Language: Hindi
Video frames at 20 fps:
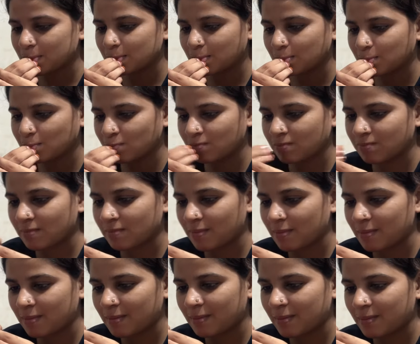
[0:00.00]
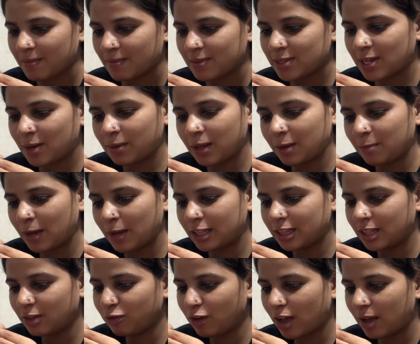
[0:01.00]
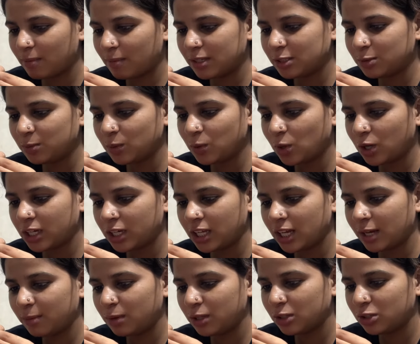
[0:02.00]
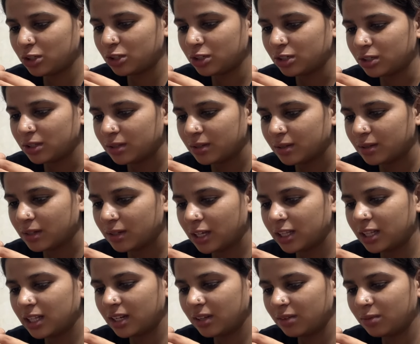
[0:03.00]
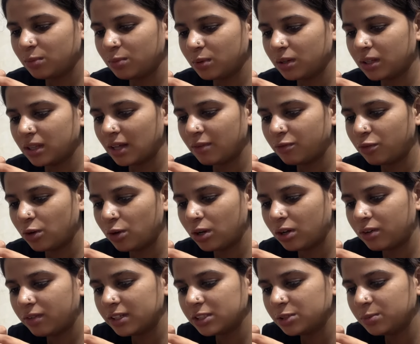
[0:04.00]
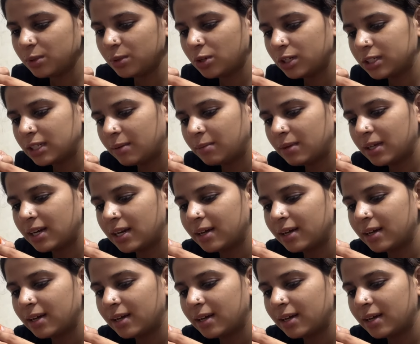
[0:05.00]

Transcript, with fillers: के बोली बा जबकि मैं इतनी फेमस भी कौन नहीं अभी तो, तो के बोली बा इतना फॉलोवर्स भी कौन है मेरा